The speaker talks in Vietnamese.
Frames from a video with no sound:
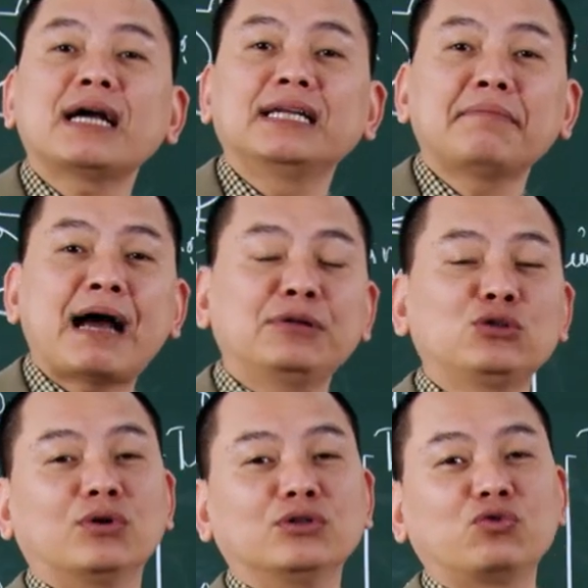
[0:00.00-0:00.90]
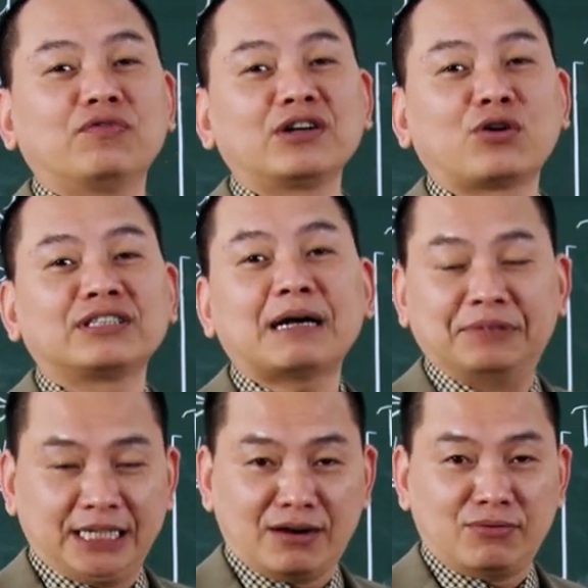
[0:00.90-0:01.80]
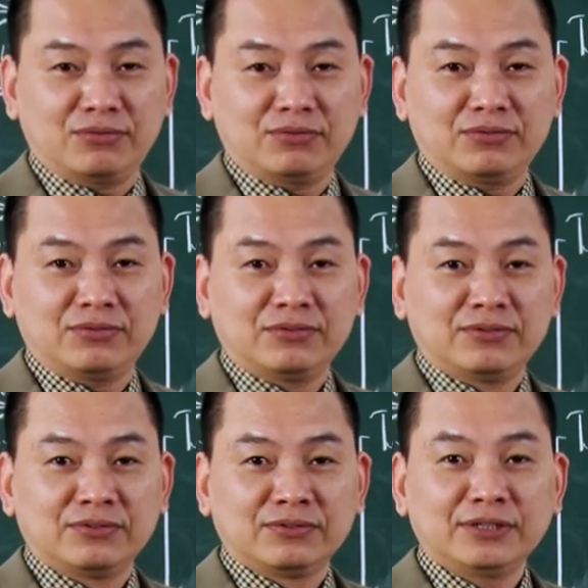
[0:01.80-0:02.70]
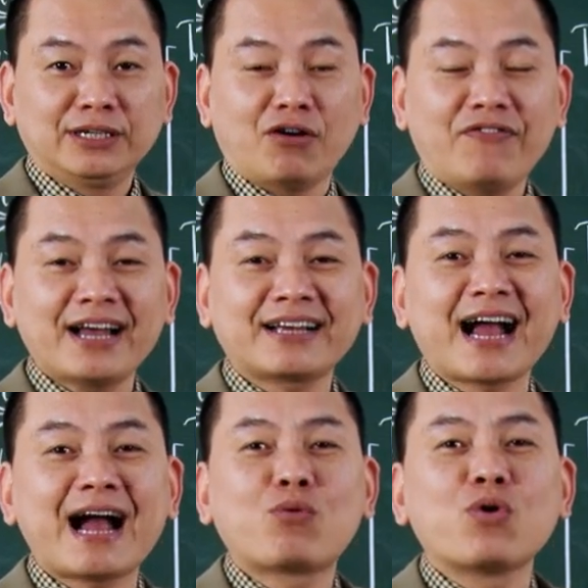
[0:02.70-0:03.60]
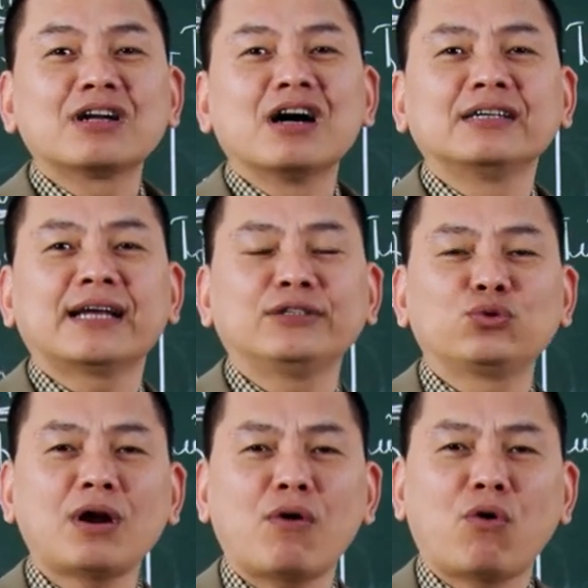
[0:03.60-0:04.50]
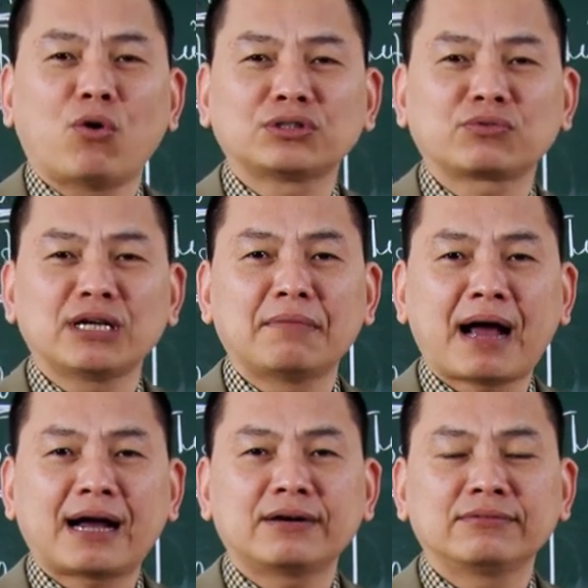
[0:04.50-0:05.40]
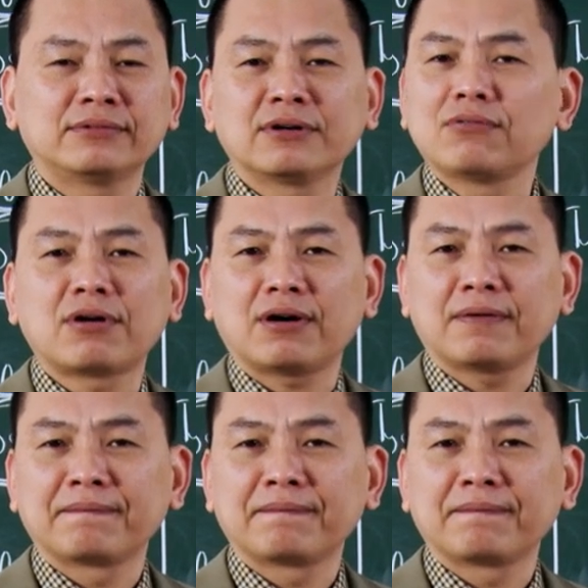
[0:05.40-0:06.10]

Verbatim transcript: may đến 30 tuổi chú vẫn có trăm triệu thì có phải cả cuộc đời này chúng đau khổ trong tiền bạc không không có